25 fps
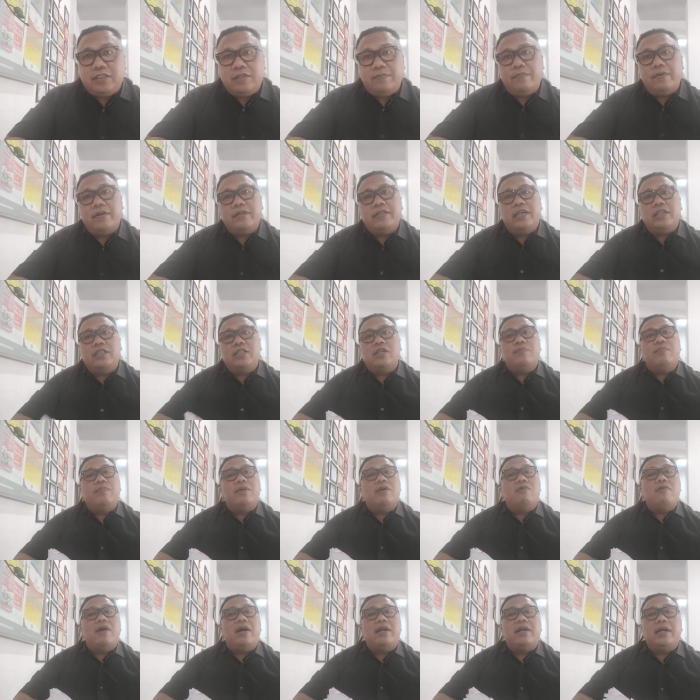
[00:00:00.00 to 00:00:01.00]
seperti itu
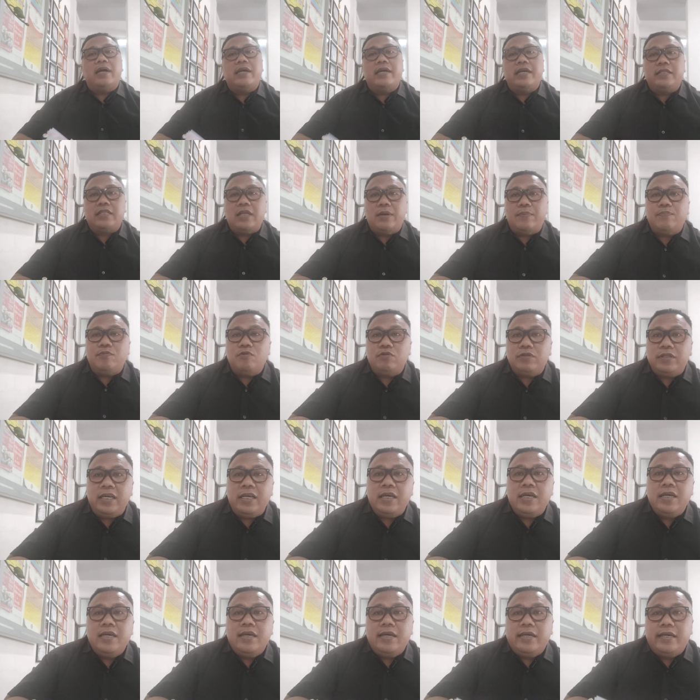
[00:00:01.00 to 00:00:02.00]
berwarna hitam
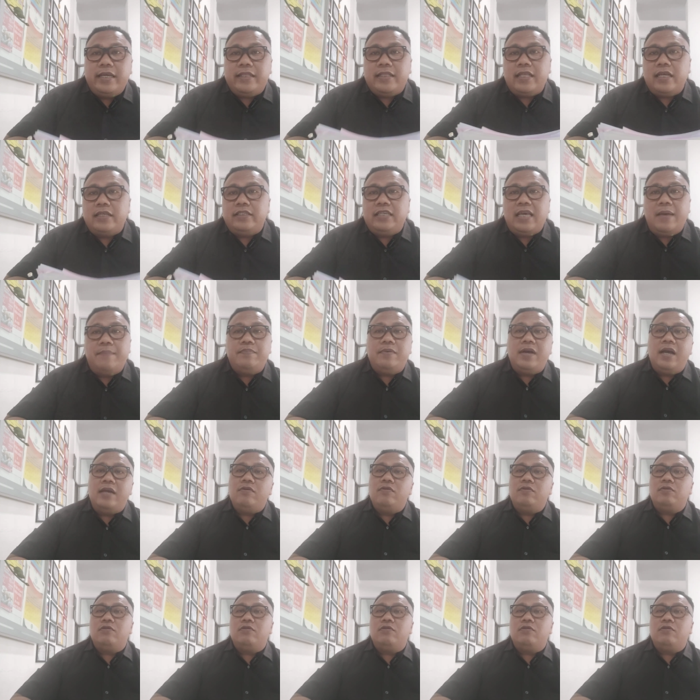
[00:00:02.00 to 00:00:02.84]
putih kita siapkan